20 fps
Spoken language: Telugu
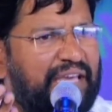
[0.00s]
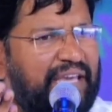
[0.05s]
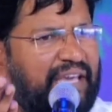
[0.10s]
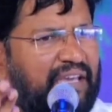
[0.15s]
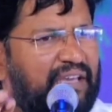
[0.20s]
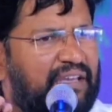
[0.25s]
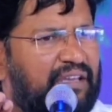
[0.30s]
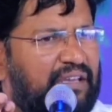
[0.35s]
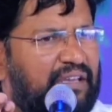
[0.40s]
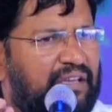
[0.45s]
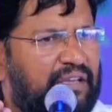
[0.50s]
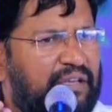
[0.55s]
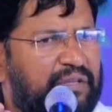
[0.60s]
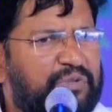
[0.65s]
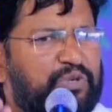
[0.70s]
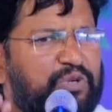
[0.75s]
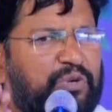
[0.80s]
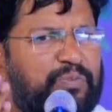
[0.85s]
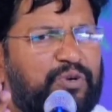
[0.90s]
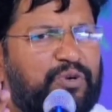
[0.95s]
ఏయ్
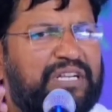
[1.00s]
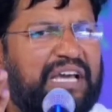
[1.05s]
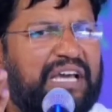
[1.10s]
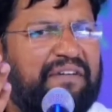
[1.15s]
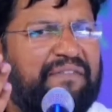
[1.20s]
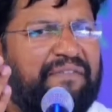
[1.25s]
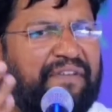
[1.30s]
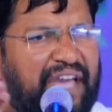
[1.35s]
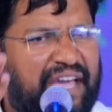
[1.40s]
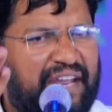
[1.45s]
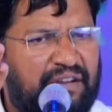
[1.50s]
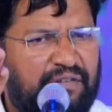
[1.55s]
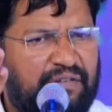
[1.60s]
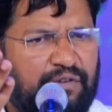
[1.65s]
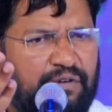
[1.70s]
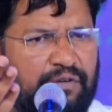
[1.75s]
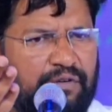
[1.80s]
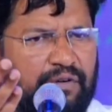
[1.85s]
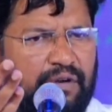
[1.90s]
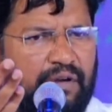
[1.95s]
ఎందుకు పుట్టావే
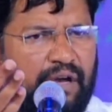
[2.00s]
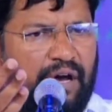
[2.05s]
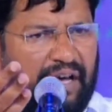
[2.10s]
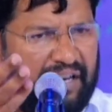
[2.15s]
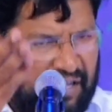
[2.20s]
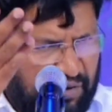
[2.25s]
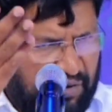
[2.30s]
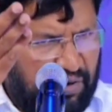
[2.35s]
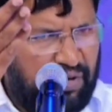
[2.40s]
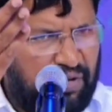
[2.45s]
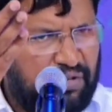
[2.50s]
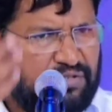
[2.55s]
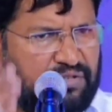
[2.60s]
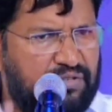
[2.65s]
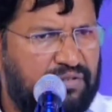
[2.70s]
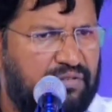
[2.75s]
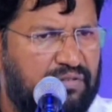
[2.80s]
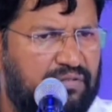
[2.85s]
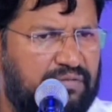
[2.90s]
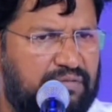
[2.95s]
నువ్వు అని అని
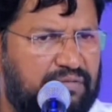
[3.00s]
ఉండొచ్చు